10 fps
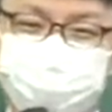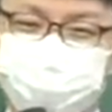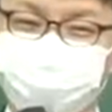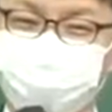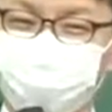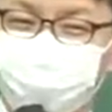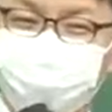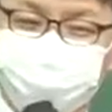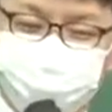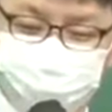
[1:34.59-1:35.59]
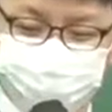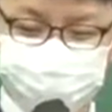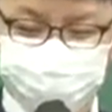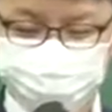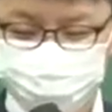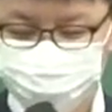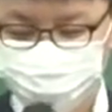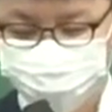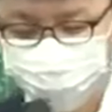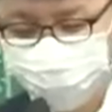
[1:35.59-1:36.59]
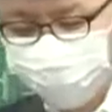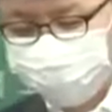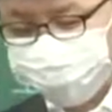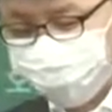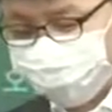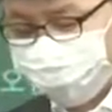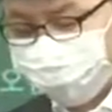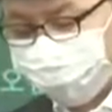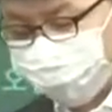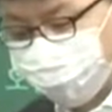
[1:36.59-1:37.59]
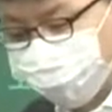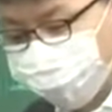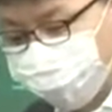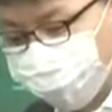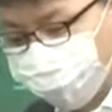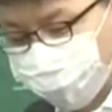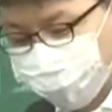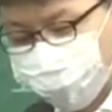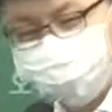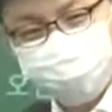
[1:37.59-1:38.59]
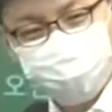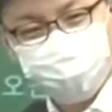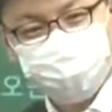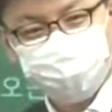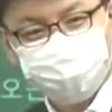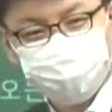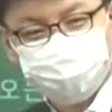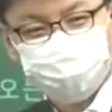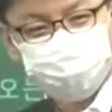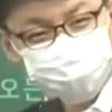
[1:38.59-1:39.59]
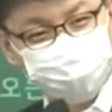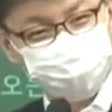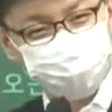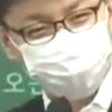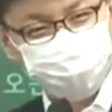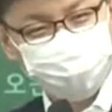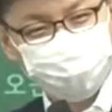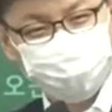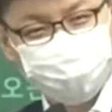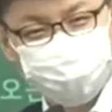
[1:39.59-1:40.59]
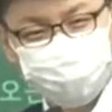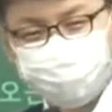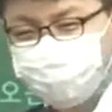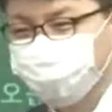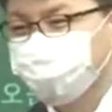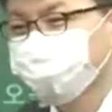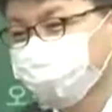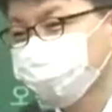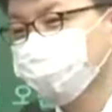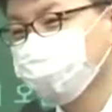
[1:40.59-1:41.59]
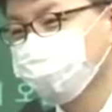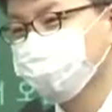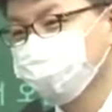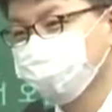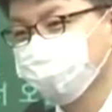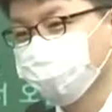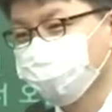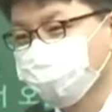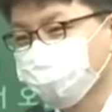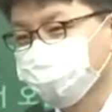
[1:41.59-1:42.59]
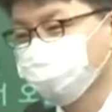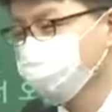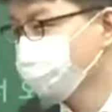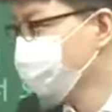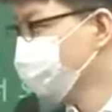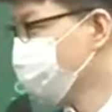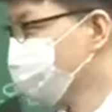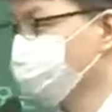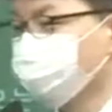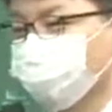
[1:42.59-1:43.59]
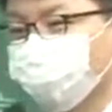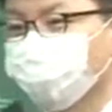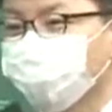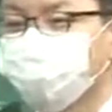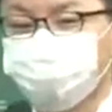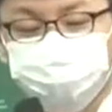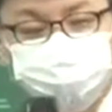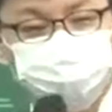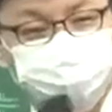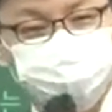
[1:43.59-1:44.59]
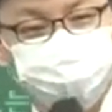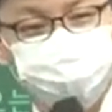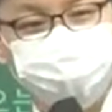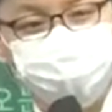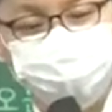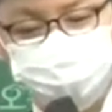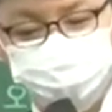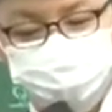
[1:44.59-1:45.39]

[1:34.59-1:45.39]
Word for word: 행정학을 이론상 내가 9급 그보다 더 어렵냐? 당연한 거죠. 왜냐? 시간을 더 투자할 수 있기 때문에 그런 거죠. 저도 그렇게 강의를 할 수밖에 없고요. 당연하게도.